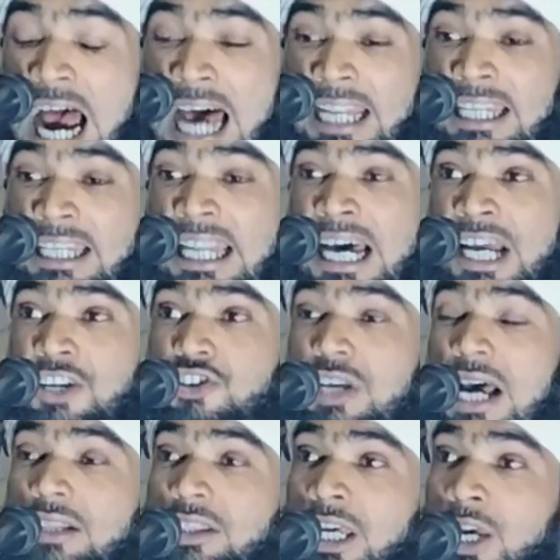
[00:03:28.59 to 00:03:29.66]
আল্লাহর
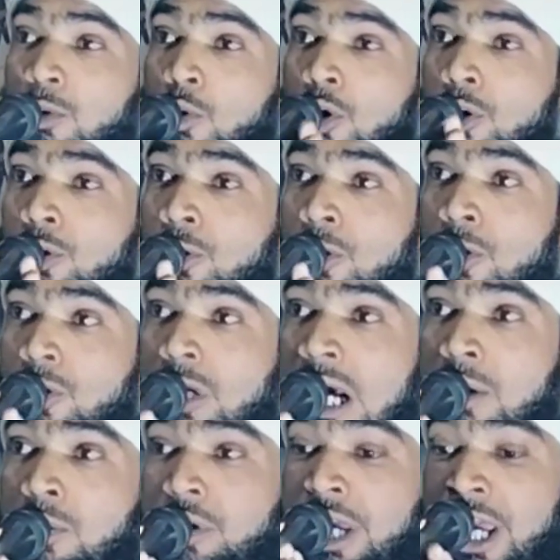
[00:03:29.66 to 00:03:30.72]
সাথে অন্য
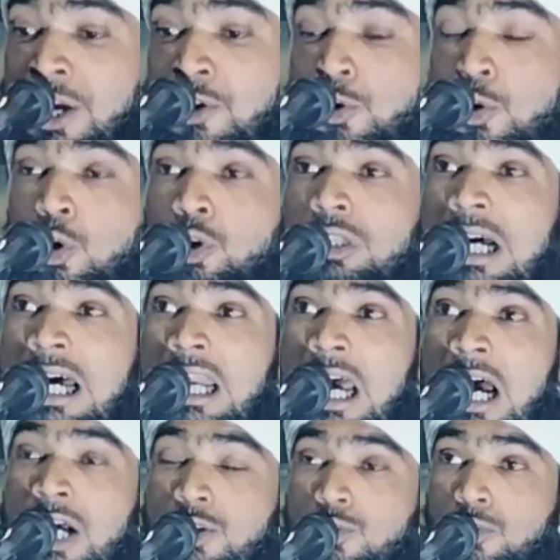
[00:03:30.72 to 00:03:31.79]
কাউকে খোদার
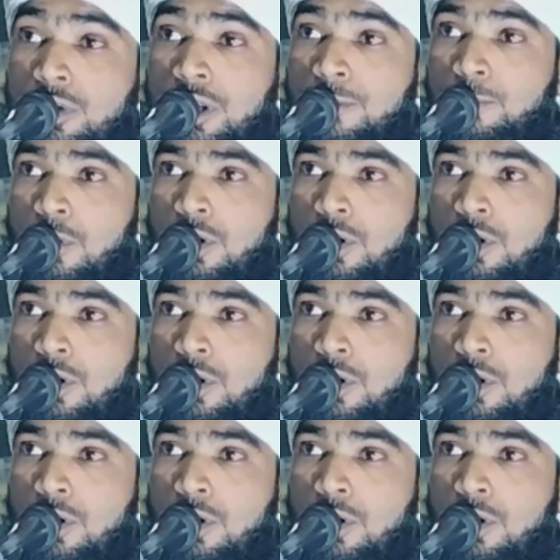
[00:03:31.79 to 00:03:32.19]
আসনে